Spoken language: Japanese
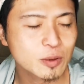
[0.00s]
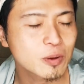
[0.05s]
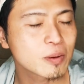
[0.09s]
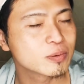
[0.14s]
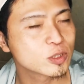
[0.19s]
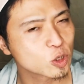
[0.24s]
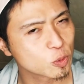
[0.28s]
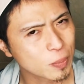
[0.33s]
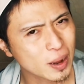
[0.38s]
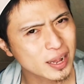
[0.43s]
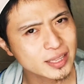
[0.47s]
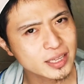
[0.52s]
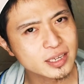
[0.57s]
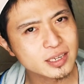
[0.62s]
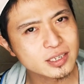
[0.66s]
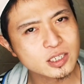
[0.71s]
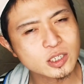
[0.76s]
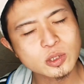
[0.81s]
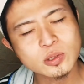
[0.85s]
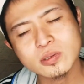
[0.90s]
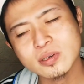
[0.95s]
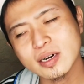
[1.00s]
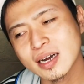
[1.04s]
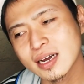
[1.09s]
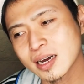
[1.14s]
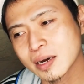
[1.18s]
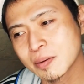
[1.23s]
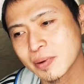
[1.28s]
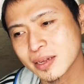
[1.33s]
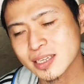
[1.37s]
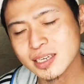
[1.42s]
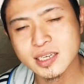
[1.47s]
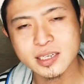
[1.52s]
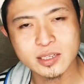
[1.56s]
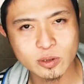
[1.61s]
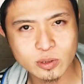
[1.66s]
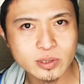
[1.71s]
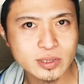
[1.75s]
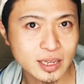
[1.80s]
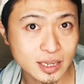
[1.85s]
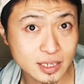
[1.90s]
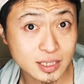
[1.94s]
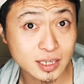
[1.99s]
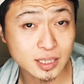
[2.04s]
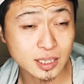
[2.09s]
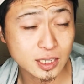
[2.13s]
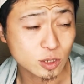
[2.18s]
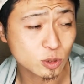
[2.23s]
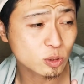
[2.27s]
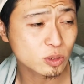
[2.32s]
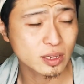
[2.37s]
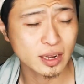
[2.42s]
えばそのパニック障害がまたひどくなっちゃって外